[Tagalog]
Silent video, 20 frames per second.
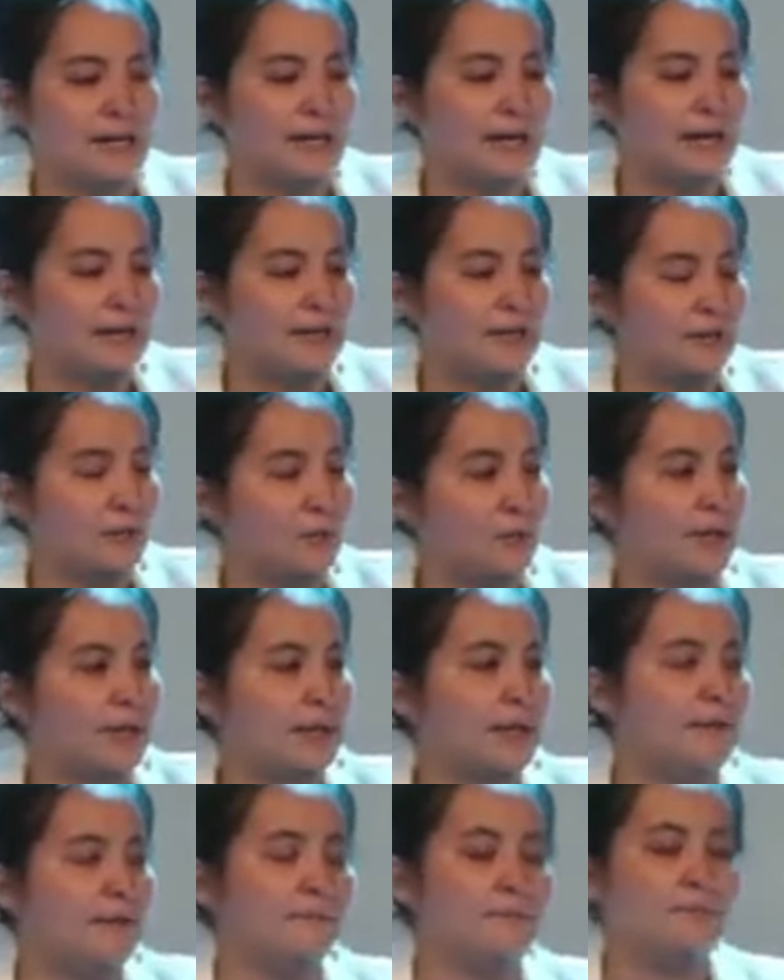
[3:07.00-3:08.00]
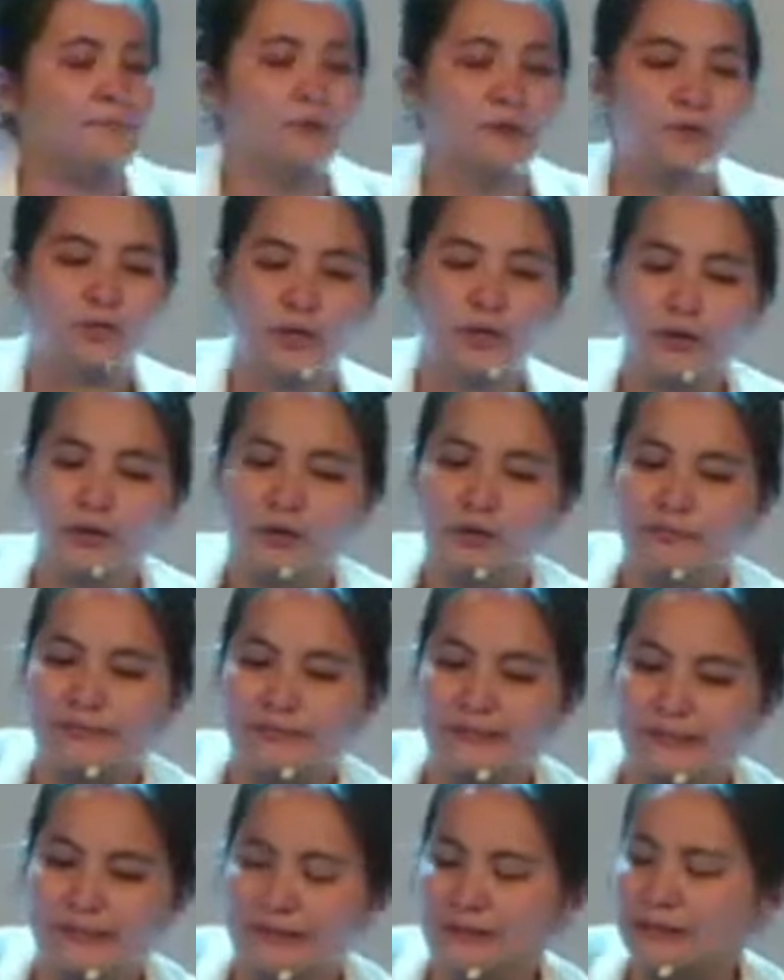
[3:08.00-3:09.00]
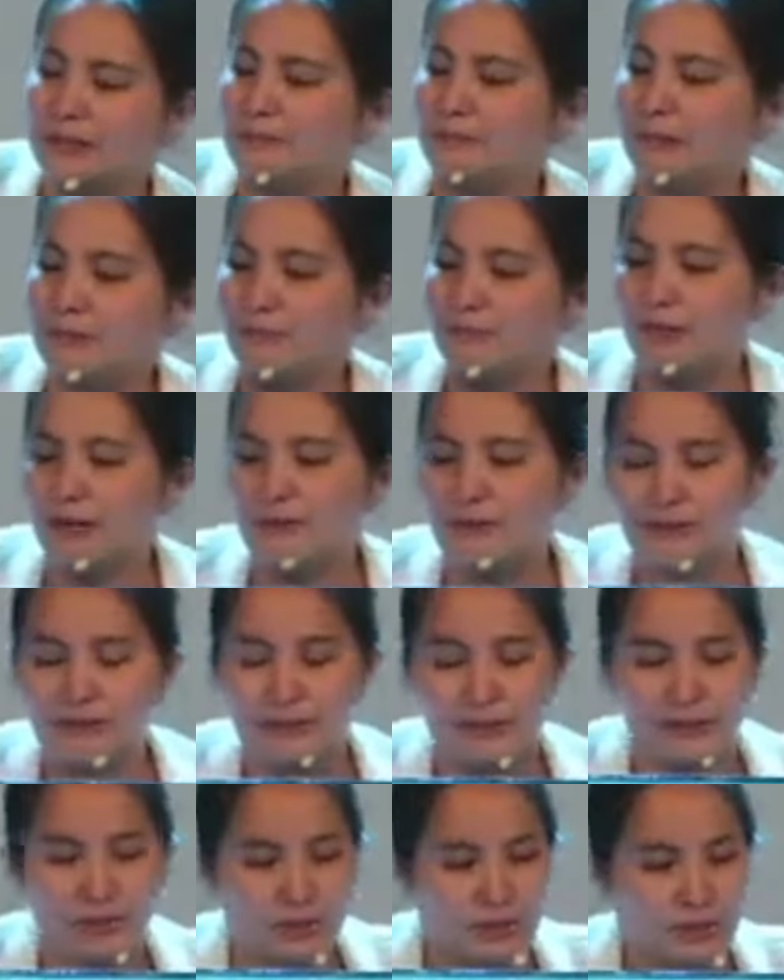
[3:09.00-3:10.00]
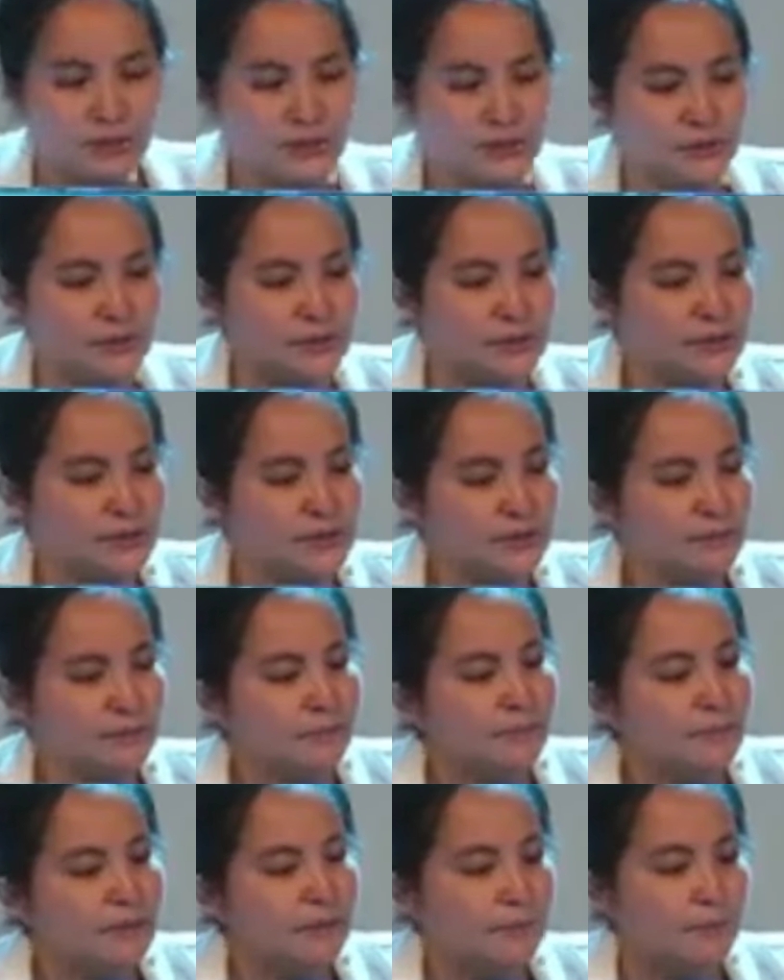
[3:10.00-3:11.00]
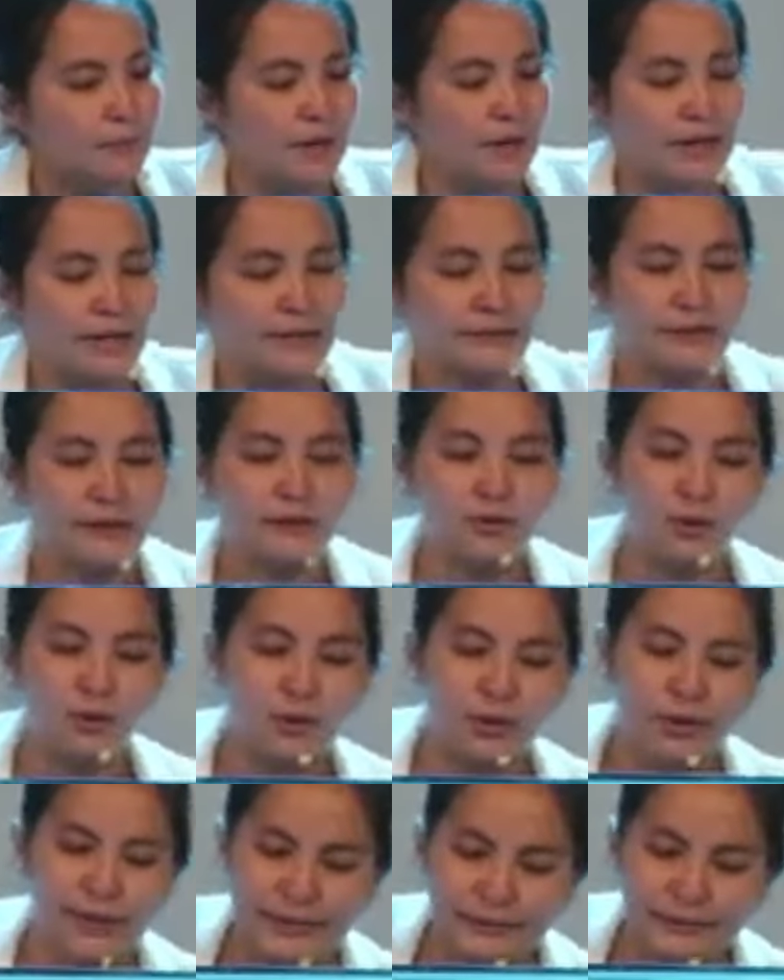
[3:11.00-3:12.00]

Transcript: Hallelujah. You can all be seated, my brothers and sisters. Praise the Lord.